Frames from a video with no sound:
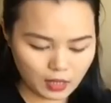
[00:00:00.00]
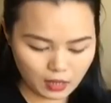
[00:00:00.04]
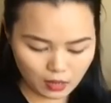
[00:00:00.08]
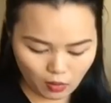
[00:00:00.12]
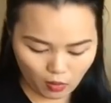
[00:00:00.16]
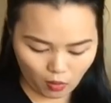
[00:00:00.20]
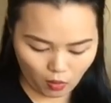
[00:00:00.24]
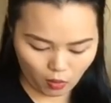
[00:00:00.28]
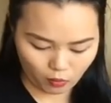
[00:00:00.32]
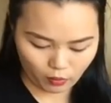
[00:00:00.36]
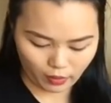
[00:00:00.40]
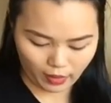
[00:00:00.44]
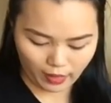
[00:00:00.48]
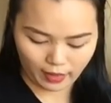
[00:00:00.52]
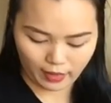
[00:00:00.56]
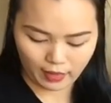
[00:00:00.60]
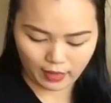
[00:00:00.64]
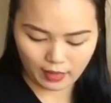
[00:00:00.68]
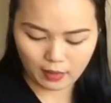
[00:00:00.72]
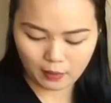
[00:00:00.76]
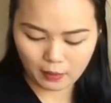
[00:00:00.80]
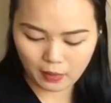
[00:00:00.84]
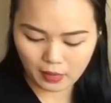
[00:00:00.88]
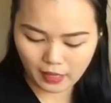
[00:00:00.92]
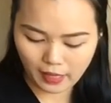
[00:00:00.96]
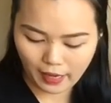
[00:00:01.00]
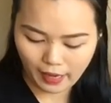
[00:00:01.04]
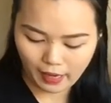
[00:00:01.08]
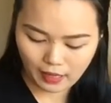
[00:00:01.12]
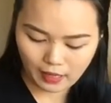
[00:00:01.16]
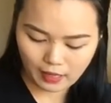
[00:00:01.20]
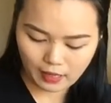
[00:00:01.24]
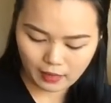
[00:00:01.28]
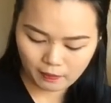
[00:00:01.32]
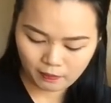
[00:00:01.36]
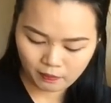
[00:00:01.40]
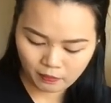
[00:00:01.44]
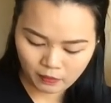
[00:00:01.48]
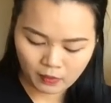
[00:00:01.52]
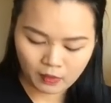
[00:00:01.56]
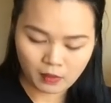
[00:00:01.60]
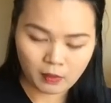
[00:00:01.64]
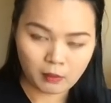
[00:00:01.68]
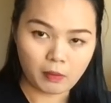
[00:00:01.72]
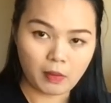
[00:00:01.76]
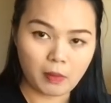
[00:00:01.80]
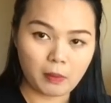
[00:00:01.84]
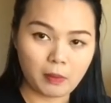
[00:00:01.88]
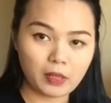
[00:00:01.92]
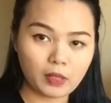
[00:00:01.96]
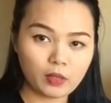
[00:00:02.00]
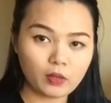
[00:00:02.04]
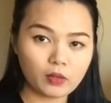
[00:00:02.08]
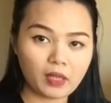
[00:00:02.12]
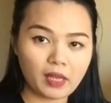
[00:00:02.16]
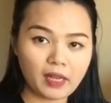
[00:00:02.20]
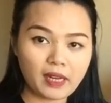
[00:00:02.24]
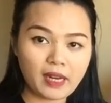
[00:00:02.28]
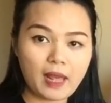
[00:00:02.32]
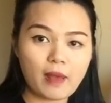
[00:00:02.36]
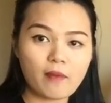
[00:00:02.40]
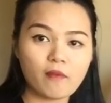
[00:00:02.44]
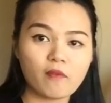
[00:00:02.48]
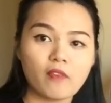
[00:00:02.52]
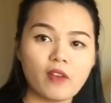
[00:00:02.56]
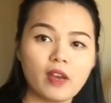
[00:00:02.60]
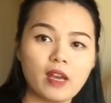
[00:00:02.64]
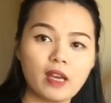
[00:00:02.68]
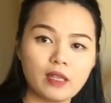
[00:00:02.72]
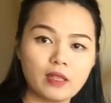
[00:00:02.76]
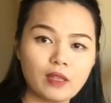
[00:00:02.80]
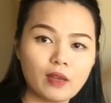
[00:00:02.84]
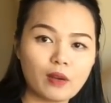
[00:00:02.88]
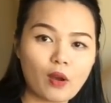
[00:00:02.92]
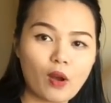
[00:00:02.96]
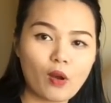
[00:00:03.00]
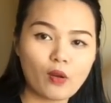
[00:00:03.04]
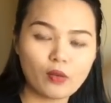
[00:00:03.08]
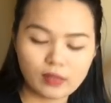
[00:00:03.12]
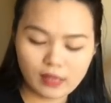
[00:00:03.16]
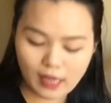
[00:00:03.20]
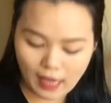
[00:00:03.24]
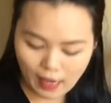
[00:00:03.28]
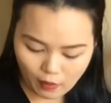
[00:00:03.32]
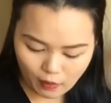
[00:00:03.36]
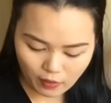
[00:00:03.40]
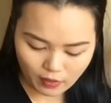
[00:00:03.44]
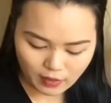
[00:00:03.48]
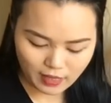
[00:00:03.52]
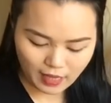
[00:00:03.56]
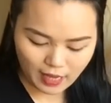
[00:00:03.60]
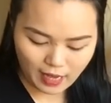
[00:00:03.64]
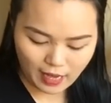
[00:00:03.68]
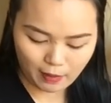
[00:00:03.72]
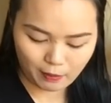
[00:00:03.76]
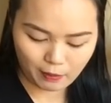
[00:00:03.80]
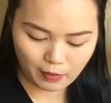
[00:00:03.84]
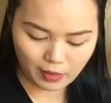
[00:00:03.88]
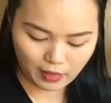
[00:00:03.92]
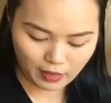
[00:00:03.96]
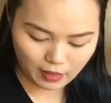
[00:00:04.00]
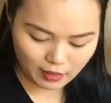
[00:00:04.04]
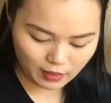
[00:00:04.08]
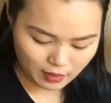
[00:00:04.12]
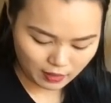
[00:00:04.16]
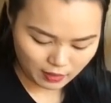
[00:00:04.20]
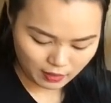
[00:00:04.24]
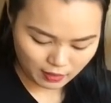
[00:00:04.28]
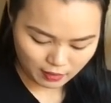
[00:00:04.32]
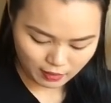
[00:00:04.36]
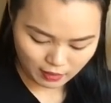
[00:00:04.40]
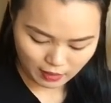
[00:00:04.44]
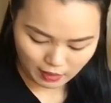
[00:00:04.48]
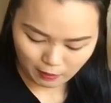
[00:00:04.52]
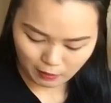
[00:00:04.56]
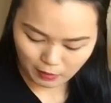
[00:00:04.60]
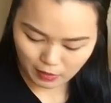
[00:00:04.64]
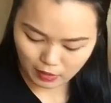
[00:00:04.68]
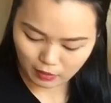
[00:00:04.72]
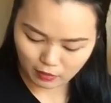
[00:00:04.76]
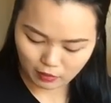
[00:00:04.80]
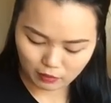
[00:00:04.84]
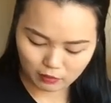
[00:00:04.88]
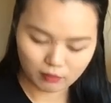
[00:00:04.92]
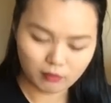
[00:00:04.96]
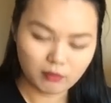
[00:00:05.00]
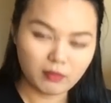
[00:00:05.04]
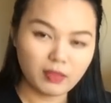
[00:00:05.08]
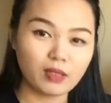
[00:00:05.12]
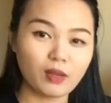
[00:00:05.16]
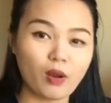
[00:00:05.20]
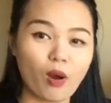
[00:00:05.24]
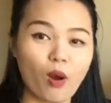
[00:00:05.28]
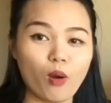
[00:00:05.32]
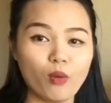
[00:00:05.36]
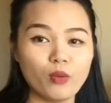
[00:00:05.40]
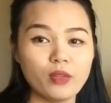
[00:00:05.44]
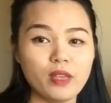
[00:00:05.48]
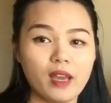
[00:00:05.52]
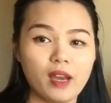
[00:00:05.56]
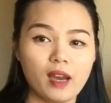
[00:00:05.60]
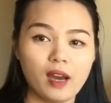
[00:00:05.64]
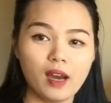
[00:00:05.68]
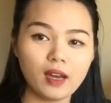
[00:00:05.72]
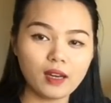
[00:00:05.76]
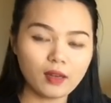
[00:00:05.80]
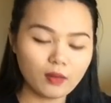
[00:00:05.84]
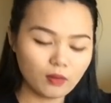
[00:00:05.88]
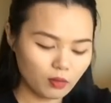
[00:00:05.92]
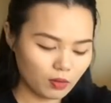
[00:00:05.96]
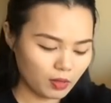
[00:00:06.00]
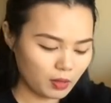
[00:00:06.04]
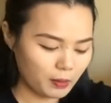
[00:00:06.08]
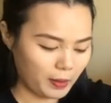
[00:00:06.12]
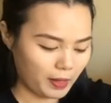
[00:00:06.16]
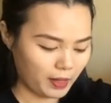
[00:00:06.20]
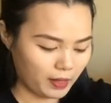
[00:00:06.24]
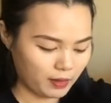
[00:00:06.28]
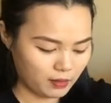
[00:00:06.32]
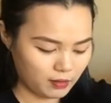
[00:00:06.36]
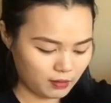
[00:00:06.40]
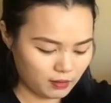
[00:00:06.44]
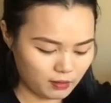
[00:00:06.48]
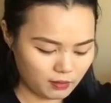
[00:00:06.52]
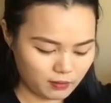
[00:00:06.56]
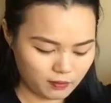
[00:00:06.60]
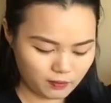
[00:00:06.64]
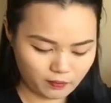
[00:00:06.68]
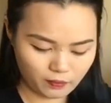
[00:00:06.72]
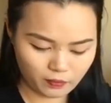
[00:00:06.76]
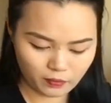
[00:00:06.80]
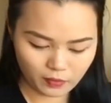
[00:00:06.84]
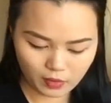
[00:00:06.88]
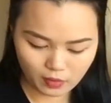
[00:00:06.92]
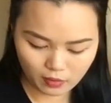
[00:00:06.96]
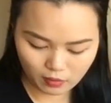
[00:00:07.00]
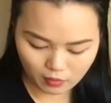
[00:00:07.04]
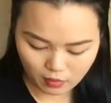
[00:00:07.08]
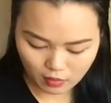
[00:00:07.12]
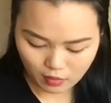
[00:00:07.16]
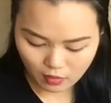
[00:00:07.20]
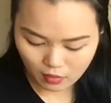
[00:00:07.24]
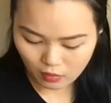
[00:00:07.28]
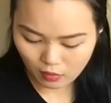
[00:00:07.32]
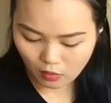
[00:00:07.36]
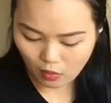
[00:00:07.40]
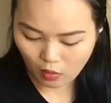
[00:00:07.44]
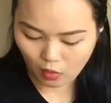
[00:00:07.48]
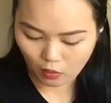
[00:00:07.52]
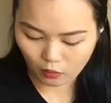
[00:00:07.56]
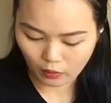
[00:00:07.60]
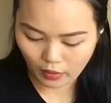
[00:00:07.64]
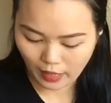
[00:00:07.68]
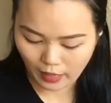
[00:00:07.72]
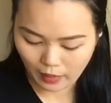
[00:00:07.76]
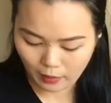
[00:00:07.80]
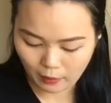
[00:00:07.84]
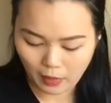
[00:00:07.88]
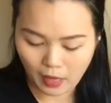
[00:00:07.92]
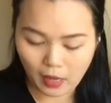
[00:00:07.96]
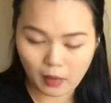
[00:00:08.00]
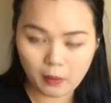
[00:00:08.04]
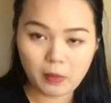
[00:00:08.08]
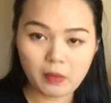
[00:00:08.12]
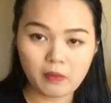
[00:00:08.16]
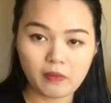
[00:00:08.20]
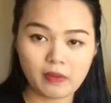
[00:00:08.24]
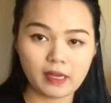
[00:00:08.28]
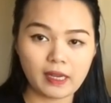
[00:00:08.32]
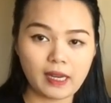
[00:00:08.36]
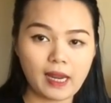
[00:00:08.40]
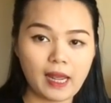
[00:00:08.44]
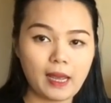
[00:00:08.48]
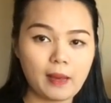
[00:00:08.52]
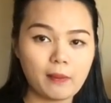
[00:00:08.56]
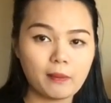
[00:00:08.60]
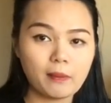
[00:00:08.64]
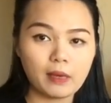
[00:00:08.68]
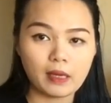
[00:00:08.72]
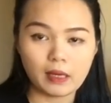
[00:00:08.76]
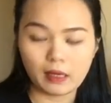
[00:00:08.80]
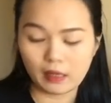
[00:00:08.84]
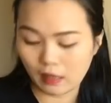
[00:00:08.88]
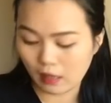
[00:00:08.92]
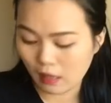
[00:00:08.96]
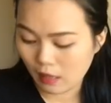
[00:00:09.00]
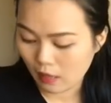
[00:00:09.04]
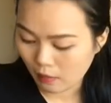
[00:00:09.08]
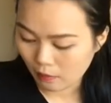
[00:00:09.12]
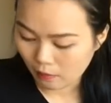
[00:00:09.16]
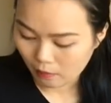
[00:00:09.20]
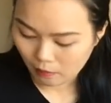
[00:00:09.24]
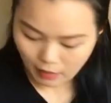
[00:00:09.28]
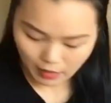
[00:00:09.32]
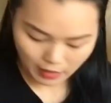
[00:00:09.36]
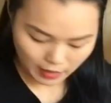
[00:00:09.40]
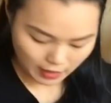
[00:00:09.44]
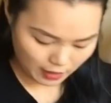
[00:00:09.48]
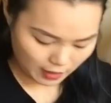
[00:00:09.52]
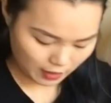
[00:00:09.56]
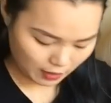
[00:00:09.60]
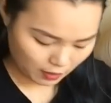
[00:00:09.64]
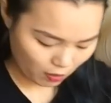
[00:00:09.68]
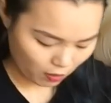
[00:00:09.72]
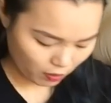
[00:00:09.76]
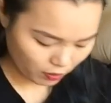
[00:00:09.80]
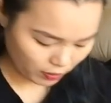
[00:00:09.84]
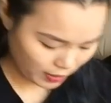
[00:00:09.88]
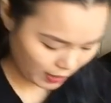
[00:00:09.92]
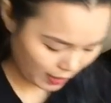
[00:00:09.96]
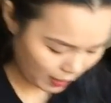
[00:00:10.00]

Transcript: cái đồ này á, bên đây á, mà mình có thể đem về cho con cháu ở nhà mình á, là mình cội về hết luôn các bạn. Đồ này mà ở bên Việt Nam mà con